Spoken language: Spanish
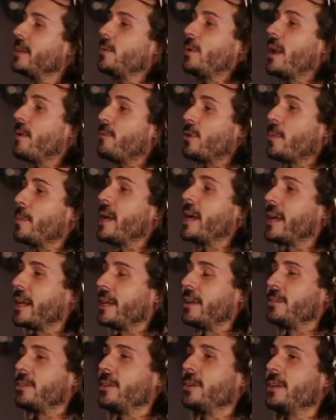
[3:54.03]
una forma de
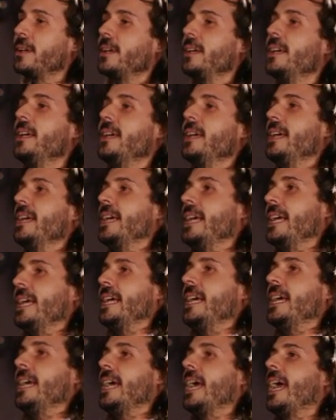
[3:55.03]
creación.
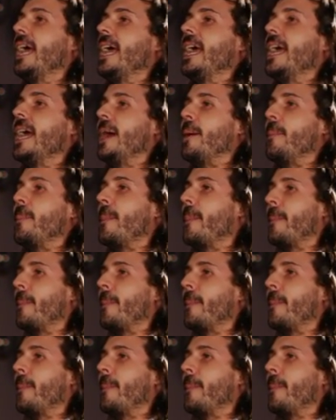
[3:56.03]
Eh,